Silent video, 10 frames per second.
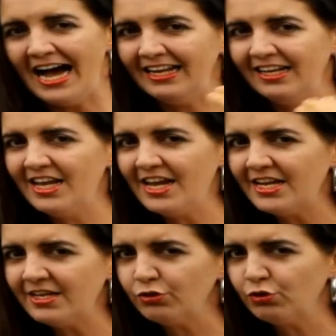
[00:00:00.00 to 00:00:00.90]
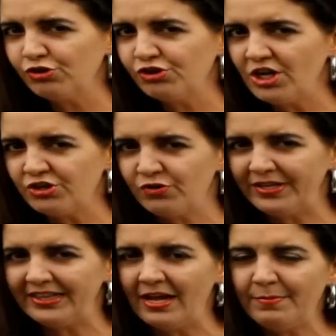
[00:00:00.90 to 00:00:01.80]
Além do jejum
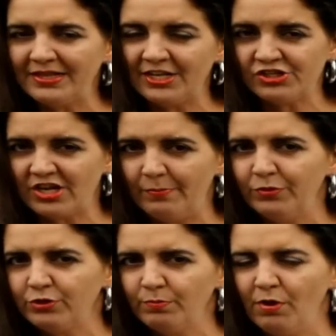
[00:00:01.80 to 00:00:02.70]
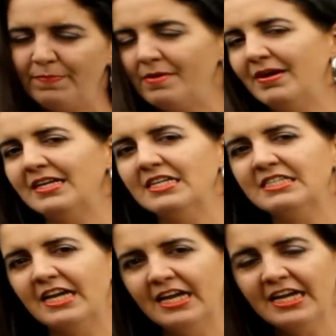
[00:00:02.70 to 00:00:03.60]
intermitente, que é muito bom para
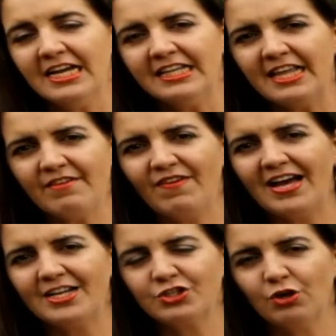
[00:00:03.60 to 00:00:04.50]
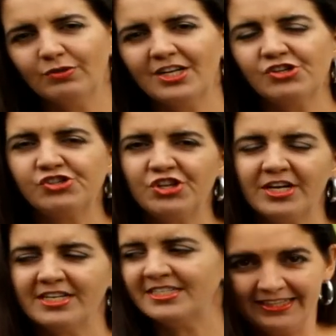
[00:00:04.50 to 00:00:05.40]
emagrecer, tem várias outras
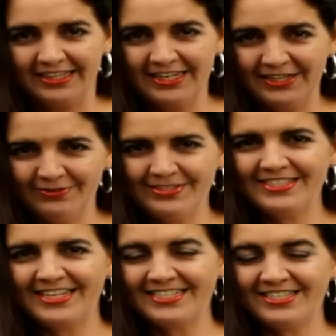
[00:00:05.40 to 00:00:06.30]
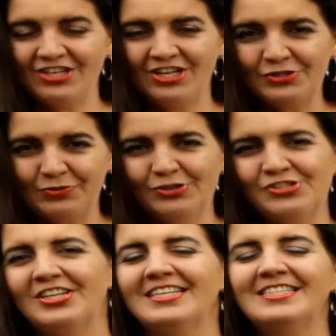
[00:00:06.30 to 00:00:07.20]
dicas. E não se esqueça já de
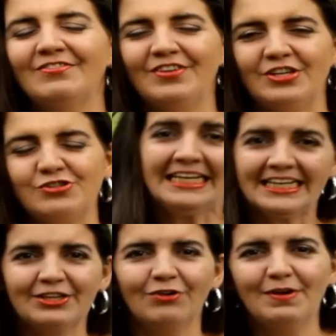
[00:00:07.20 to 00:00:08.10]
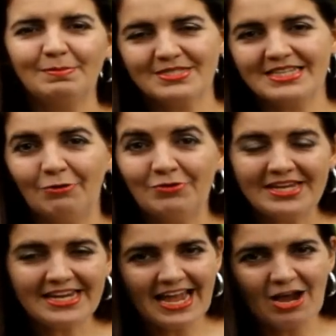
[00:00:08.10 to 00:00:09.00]
curtir esse vídeo. Então vamos lá, o
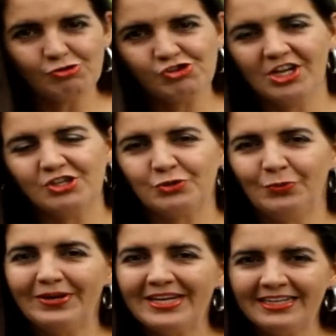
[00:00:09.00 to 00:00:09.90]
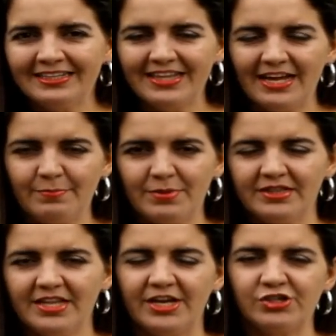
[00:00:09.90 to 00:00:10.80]
que é o jejum
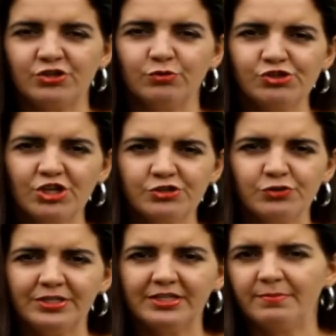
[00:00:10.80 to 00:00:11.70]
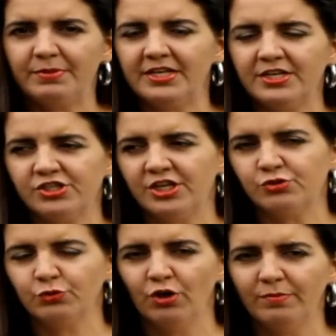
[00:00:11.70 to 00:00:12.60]
intermitente? O jejum intermitente,
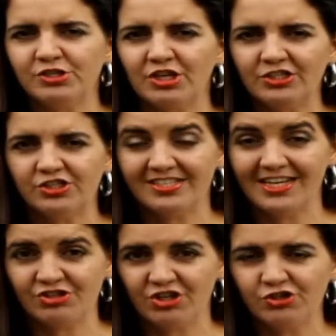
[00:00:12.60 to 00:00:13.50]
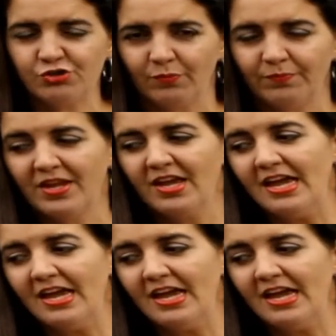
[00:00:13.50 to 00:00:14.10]
gente, o nome já diz, é jejum.